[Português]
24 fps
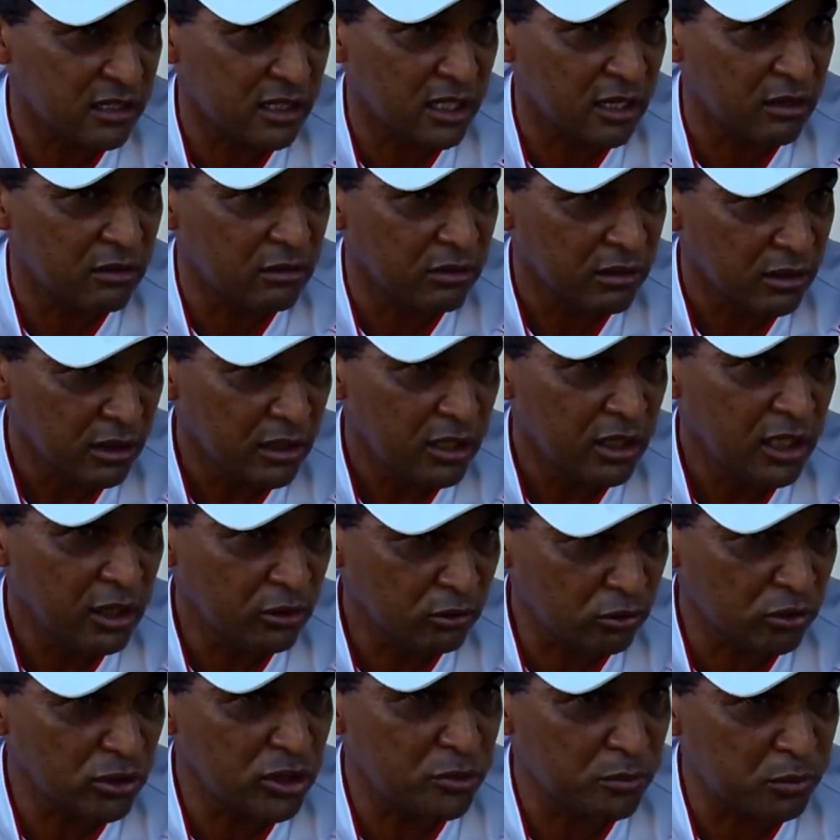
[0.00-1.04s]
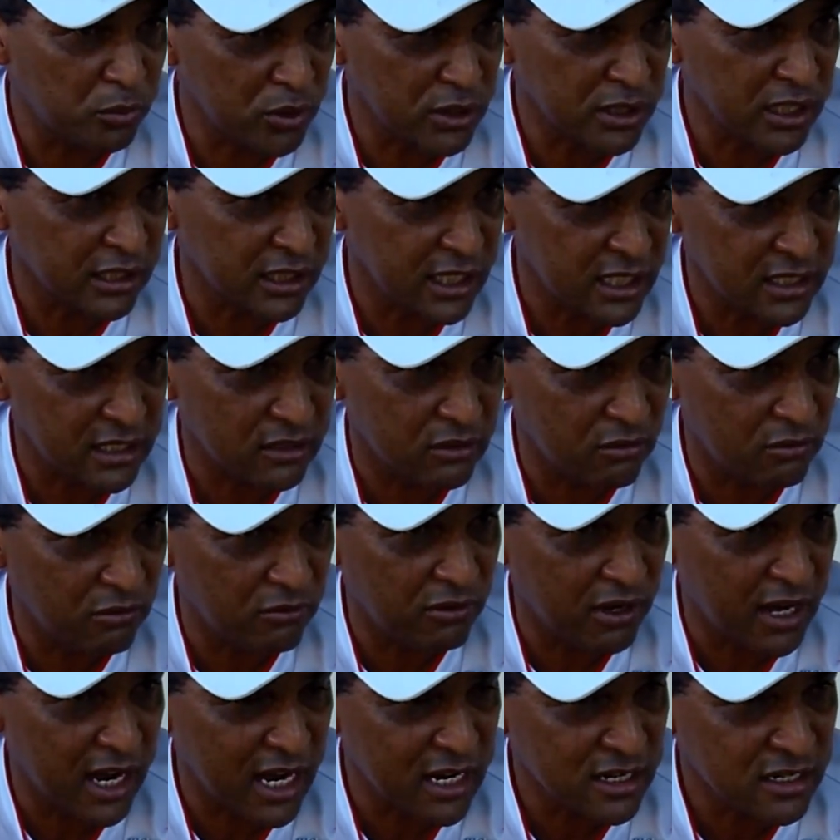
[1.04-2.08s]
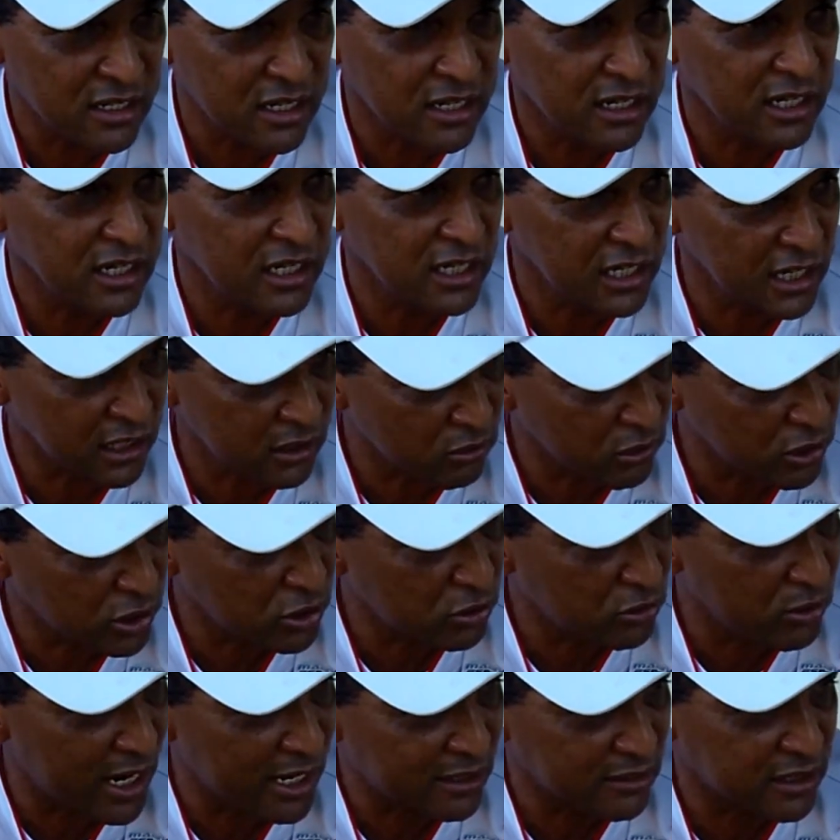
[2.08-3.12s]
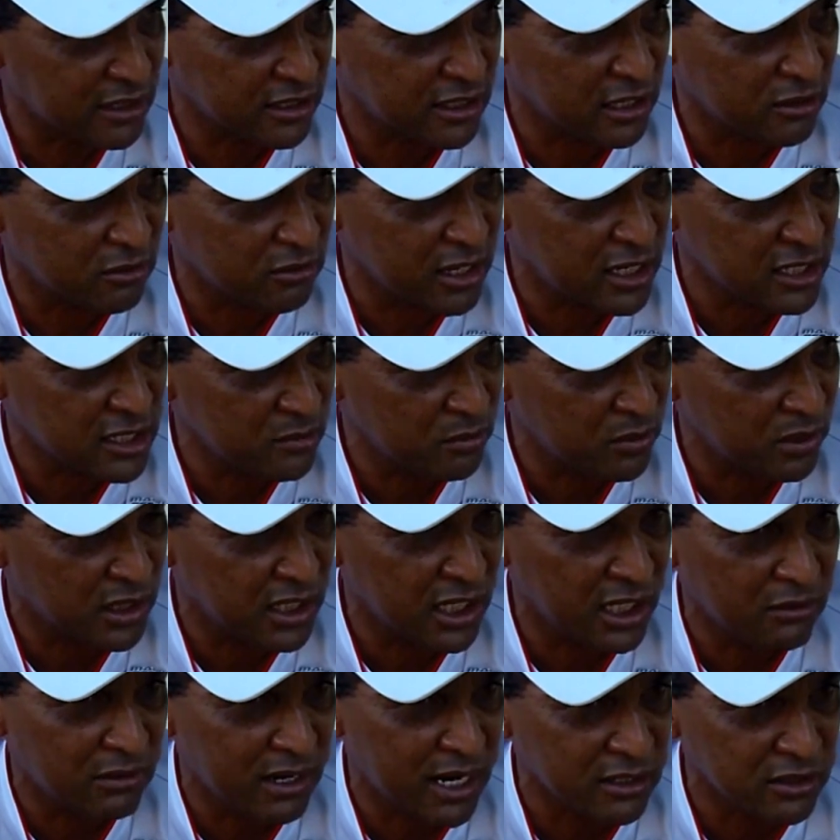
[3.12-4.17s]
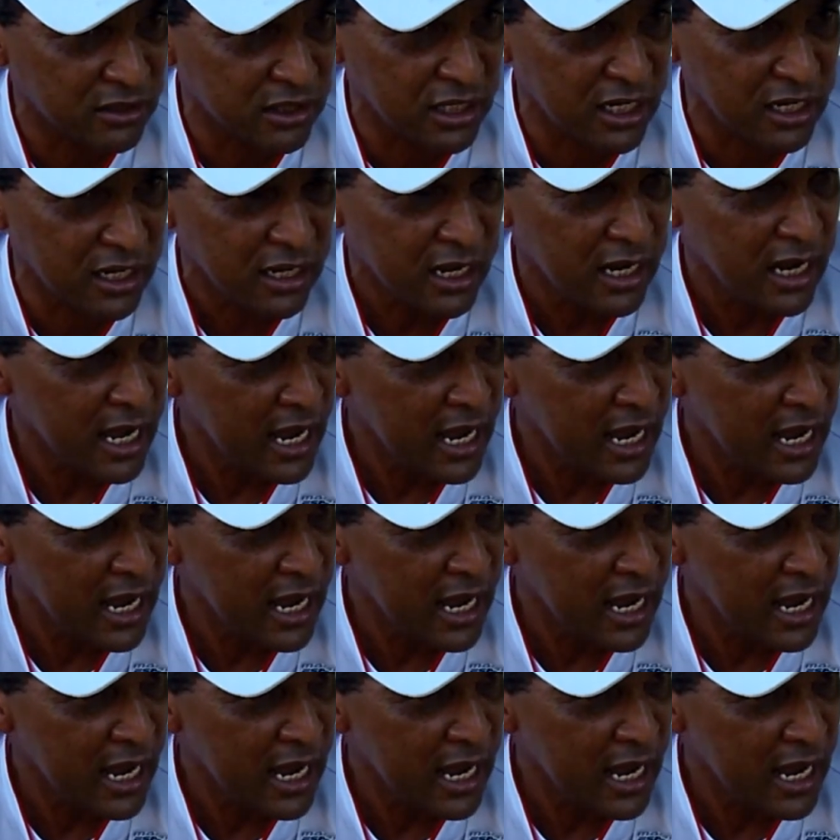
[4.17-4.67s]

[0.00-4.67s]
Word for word: Então, eu estou disposto a ter essa conversa e continuar com essa sequência, porque eu acho que